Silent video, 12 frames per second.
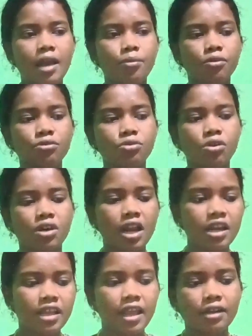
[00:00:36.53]
এবং
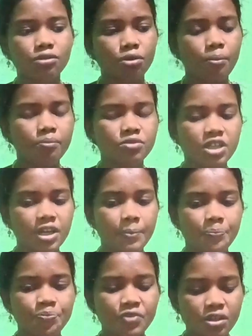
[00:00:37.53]
টোটালি একদম সেই
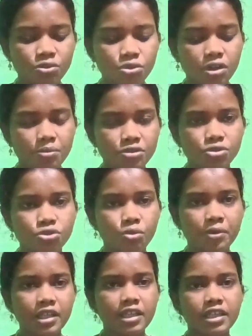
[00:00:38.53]
দুর্গাপুজোর
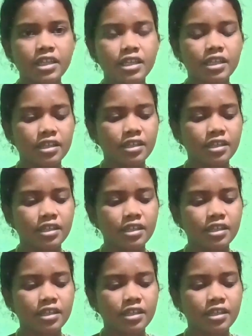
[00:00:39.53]
শপিং কী কী